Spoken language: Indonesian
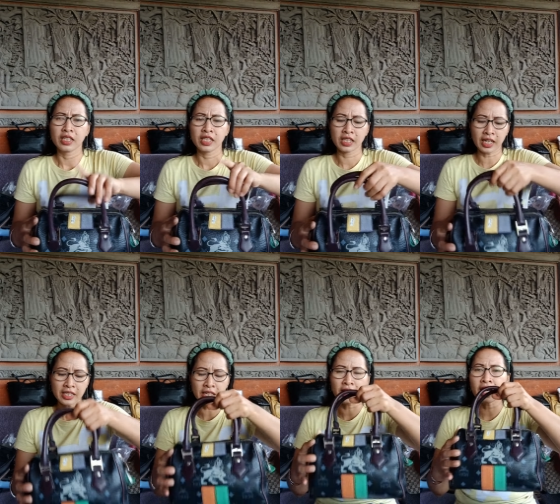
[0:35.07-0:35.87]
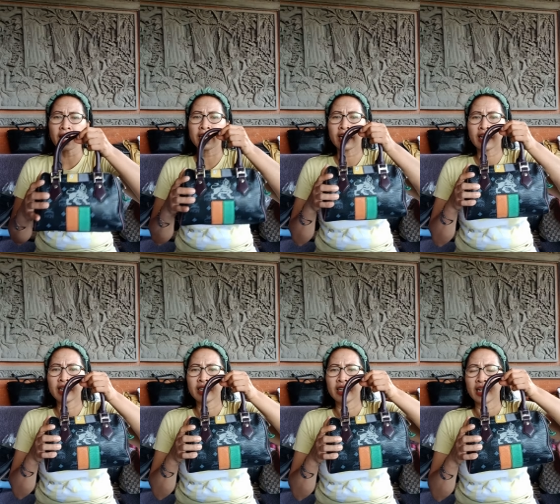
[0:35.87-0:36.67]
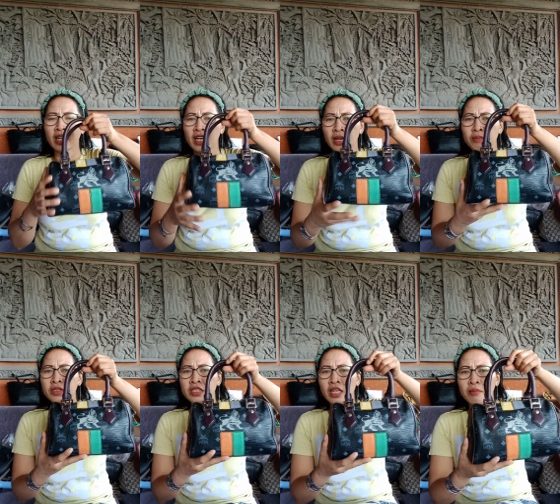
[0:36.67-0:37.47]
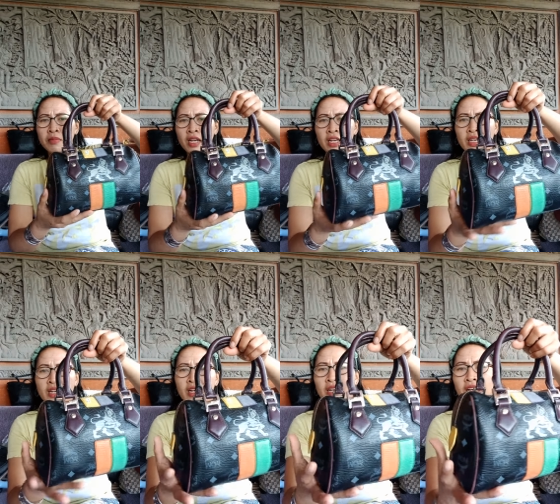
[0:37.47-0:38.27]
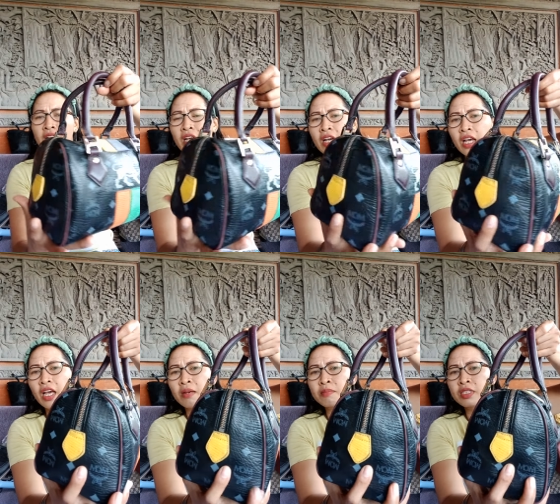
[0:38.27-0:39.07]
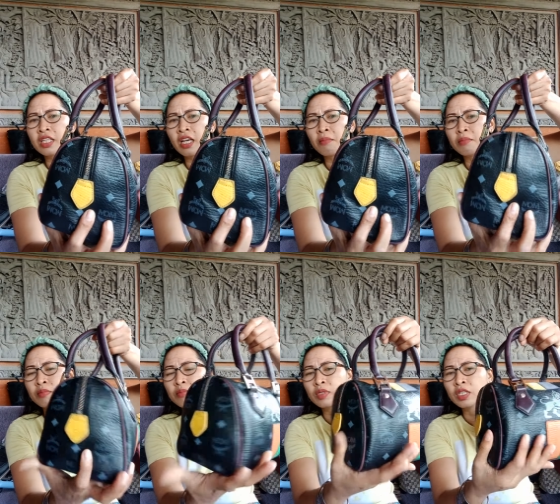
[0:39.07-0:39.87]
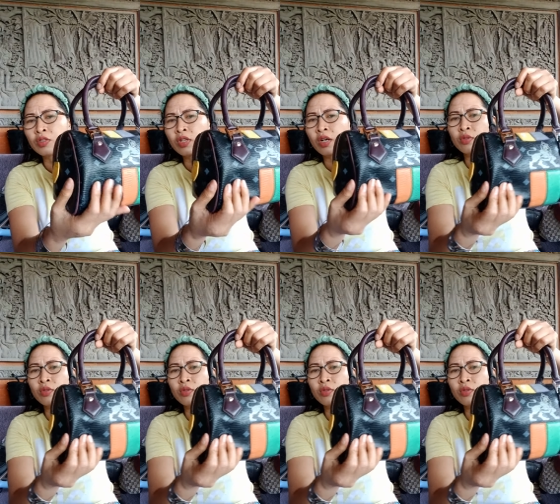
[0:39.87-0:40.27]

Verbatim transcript: ini kak saya ada MCM kak ya MCM ini udah